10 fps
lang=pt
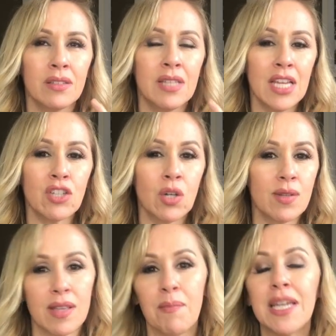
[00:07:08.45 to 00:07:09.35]
deixa a
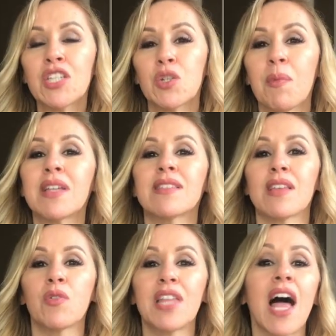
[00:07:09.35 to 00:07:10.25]
nossa mente mais
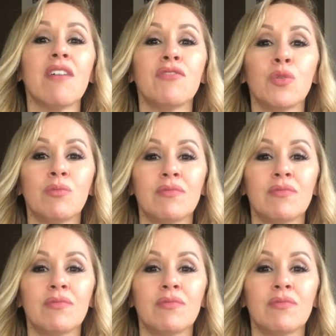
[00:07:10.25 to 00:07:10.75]
saudável,